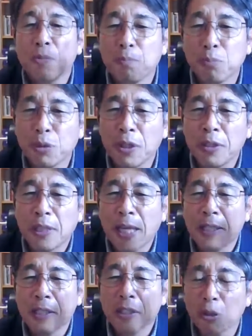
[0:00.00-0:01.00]

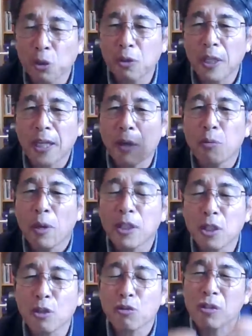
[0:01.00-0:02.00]
신부에 대한
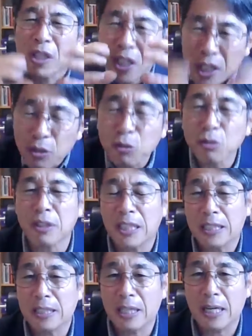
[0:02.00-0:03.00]
성도들에게 외쳐주는
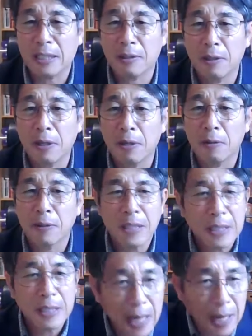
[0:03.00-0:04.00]
친구들이 있더라는 거예요.
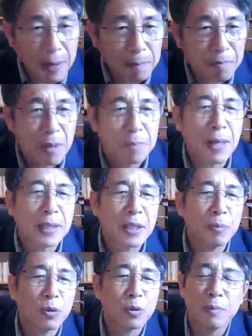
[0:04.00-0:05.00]
그게
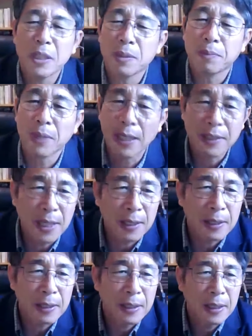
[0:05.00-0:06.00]
마태복음
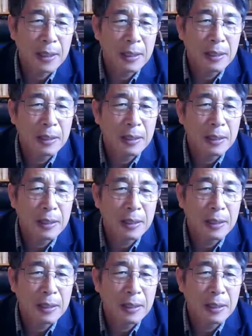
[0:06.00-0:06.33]
24장